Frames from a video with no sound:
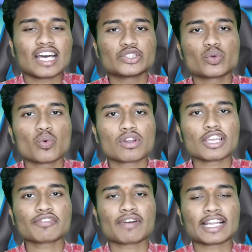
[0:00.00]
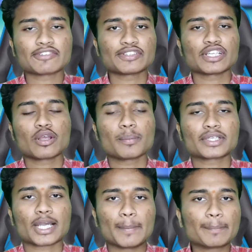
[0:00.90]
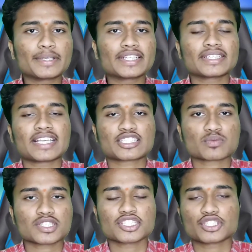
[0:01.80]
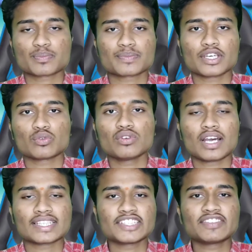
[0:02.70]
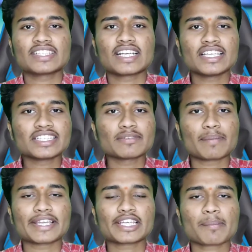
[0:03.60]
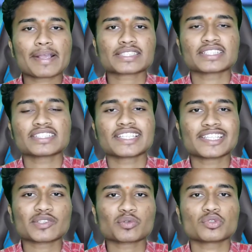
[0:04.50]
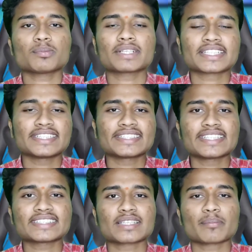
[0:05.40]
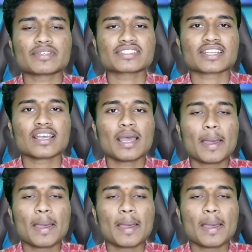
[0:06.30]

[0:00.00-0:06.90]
అది కూడా ఇవాళ వీడియోలో మీకు కంప్లీట్గా అయితే ఎక్స్ప్లెయిన్ చేసి చెప్తాను అదేవిధంగా ఈ మైక్రోమాక్స్ అనేది ఏదైతే ఉందో మనకి ఇండియన్ సంబంధించిన